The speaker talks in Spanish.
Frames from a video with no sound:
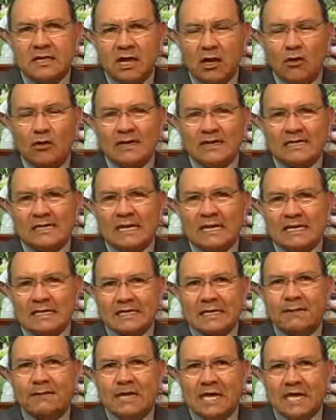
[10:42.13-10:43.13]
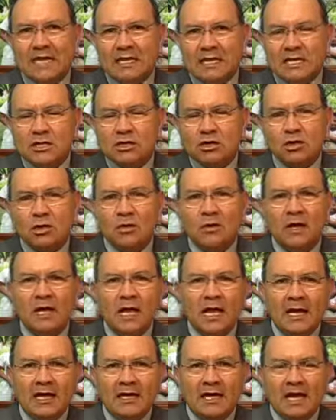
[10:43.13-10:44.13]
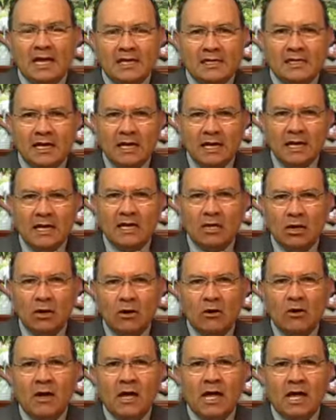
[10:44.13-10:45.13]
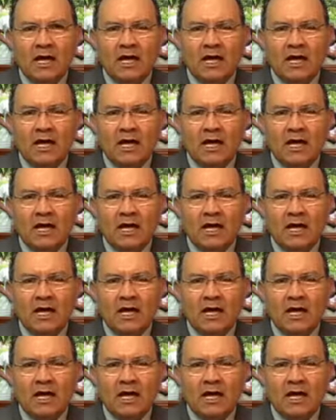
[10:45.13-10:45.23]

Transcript: lo que se les había dicho de ese niño